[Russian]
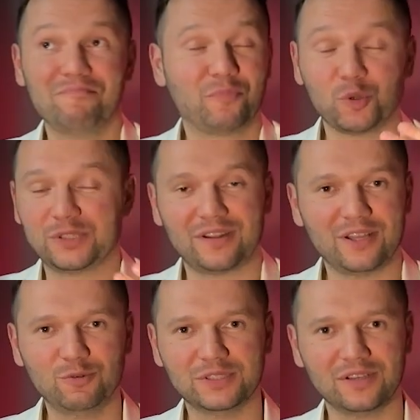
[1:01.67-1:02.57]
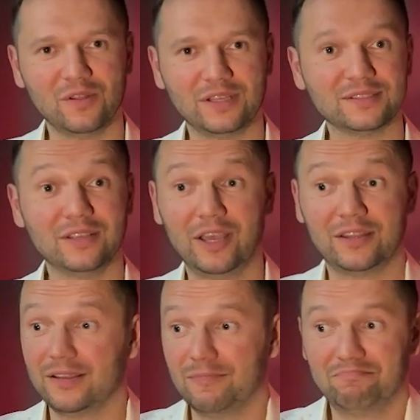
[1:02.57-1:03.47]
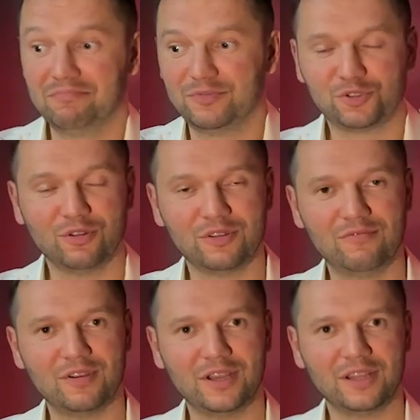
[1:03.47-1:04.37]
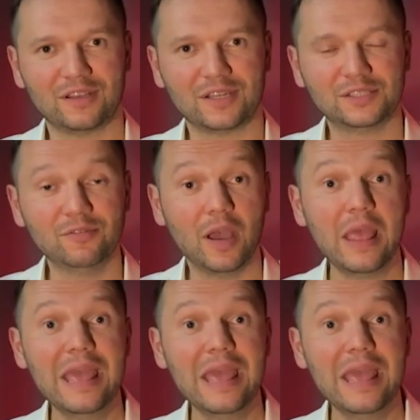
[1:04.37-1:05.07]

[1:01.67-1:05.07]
просто радуется глаз. Это что-то невероятно красивое.